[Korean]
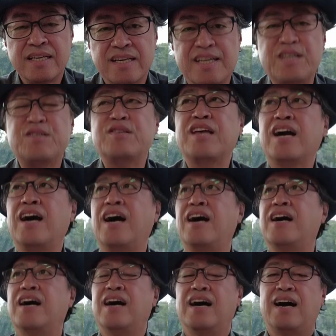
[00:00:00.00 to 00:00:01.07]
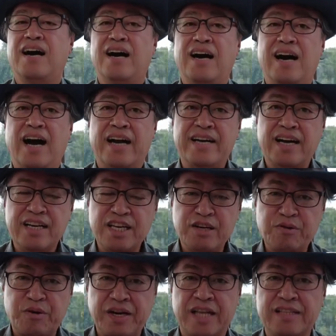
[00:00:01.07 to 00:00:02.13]
그래서 내가 안
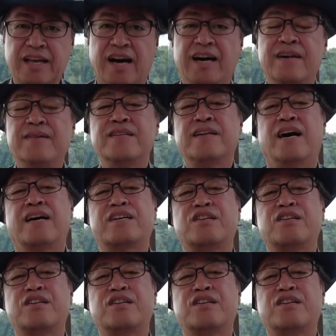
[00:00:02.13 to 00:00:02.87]
하기를 원한다.